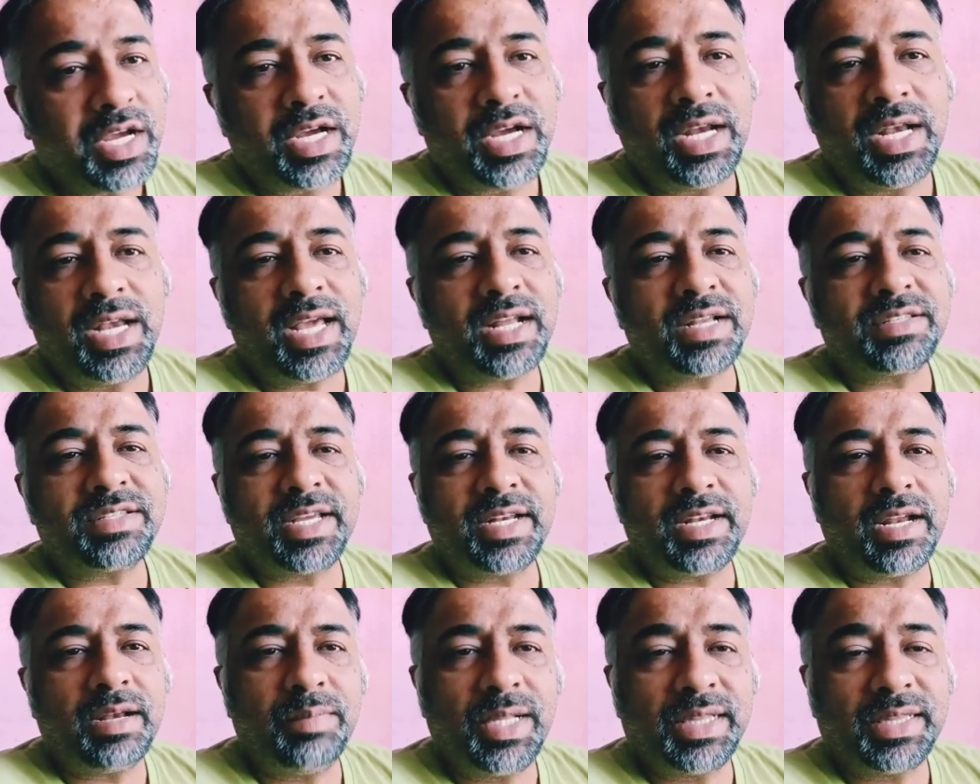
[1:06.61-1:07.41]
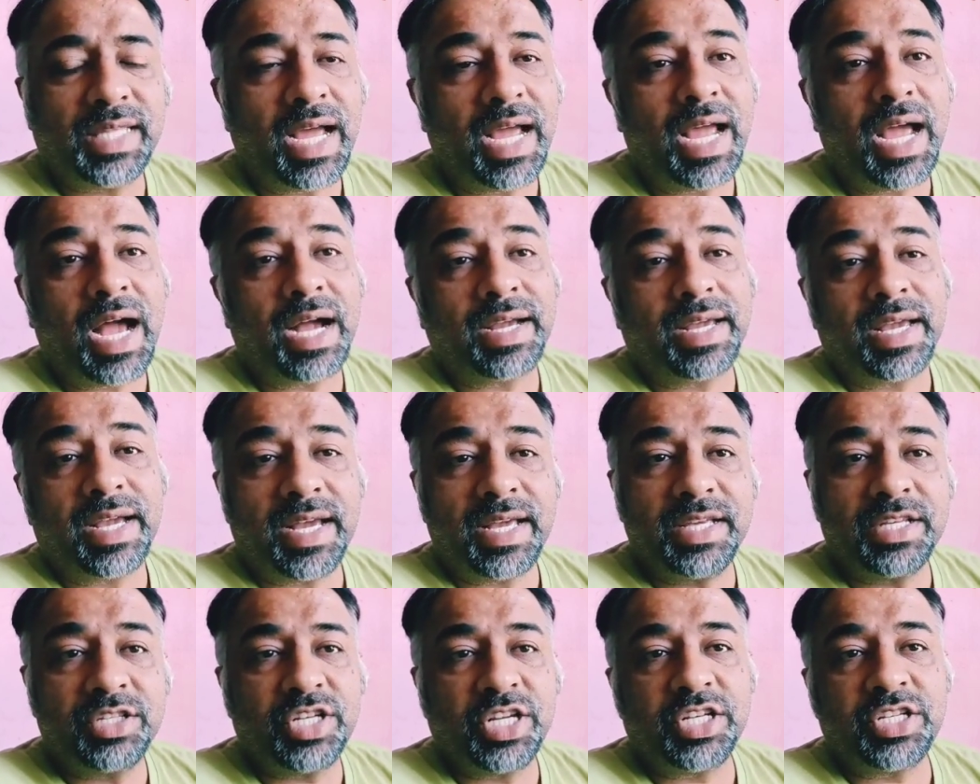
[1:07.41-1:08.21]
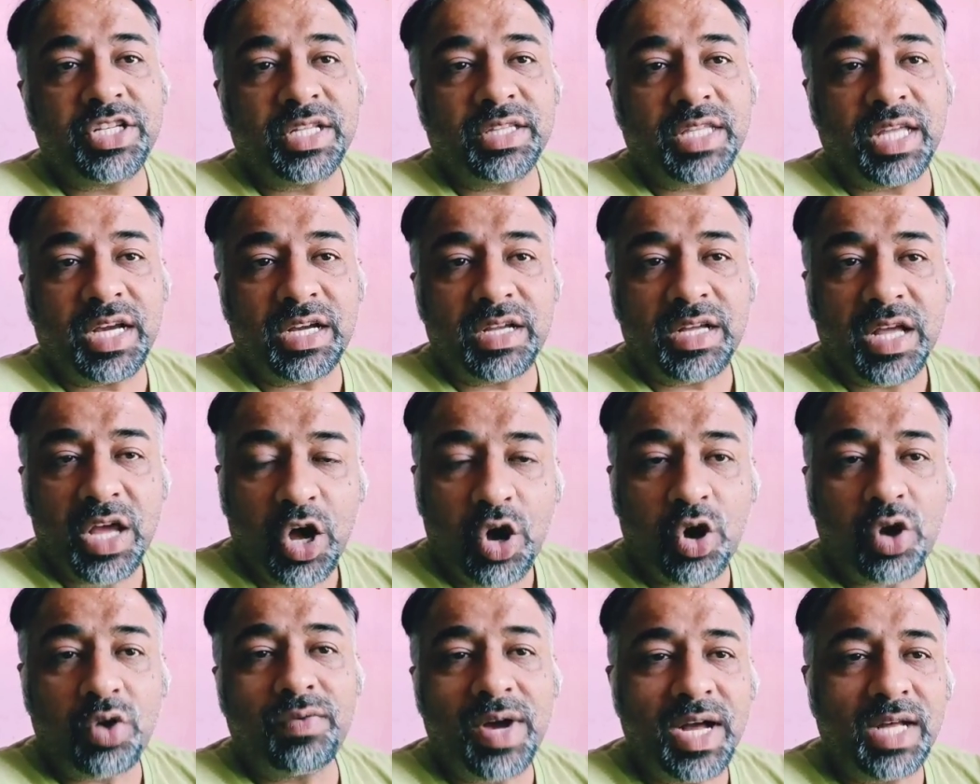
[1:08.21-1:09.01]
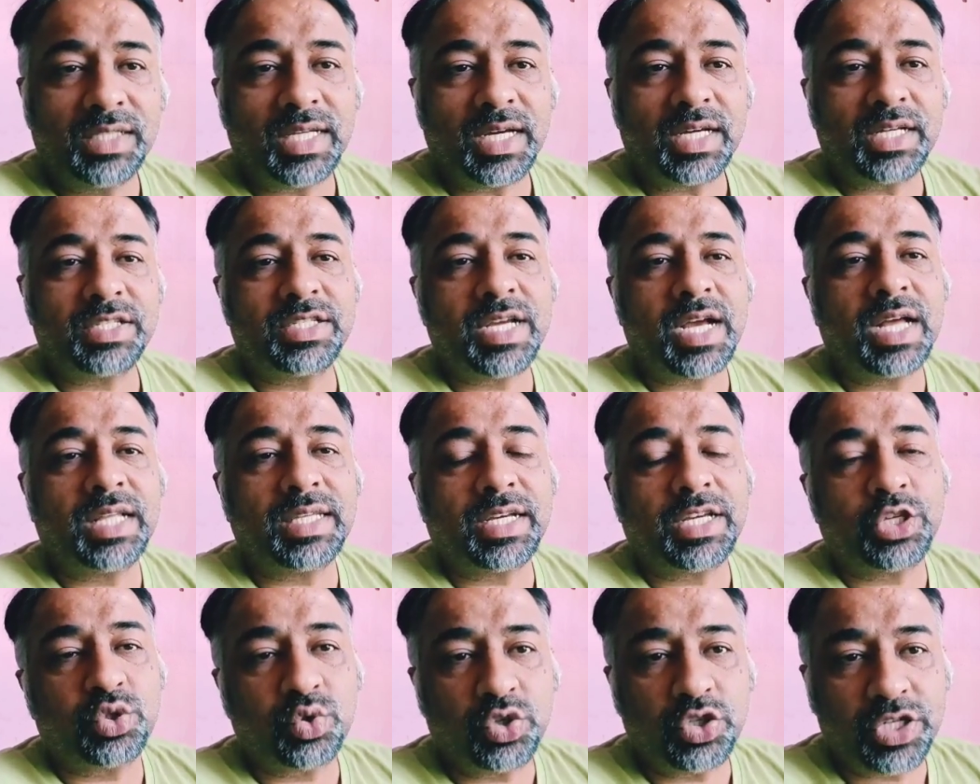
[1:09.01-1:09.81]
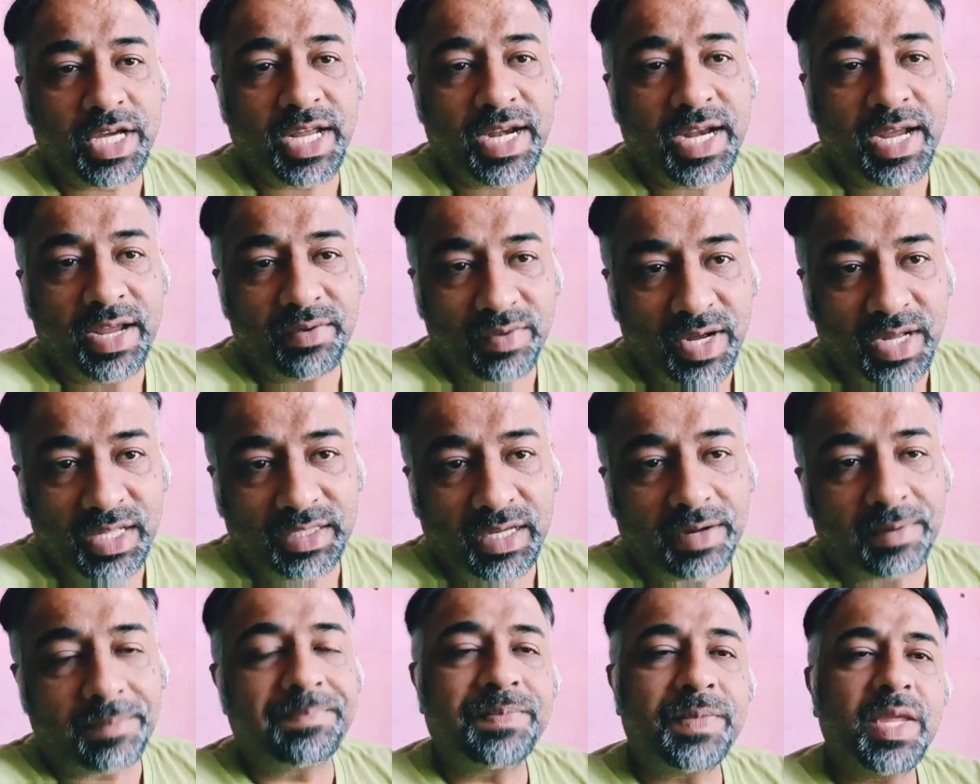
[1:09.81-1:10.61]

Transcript: क्लियर सिग्नल मिलता है आगे कई स्टेशन तक और वहाँ तक जहाँ तक इसको जाना है वहाँ तक